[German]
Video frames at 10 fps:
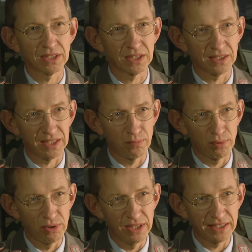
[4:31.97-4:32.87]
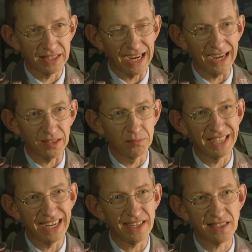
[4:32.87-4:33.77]
das heißt der Politarm
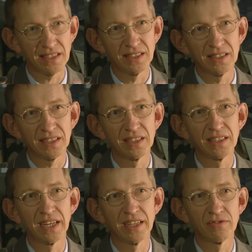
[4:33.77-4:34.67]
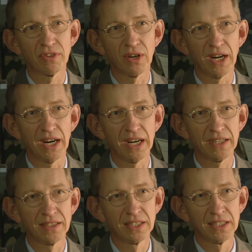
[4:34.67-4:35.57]
der SED in der NVA,